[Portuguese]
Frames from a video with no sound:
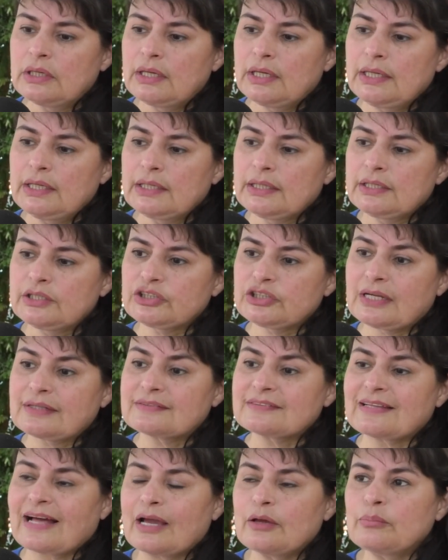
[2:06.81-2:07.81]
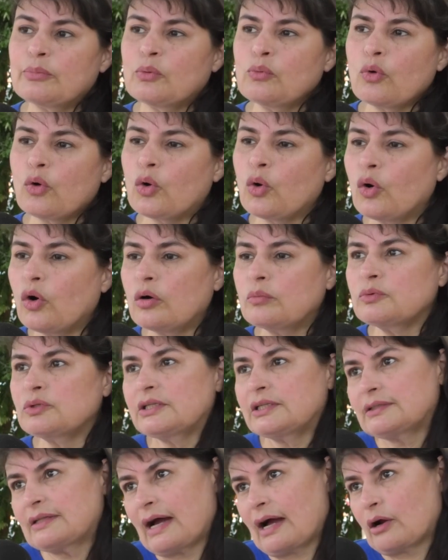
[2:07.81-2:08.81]
e que já saibam como
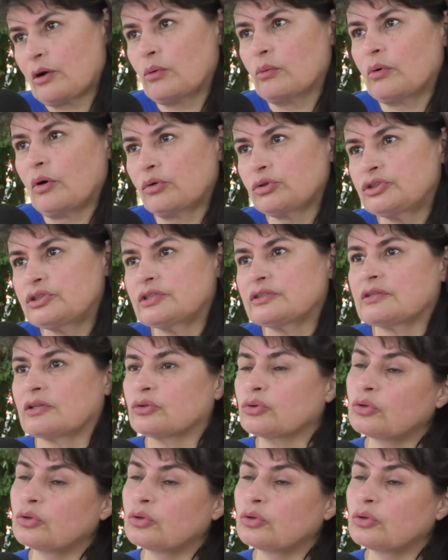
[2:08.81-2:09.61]
lidar com o autista.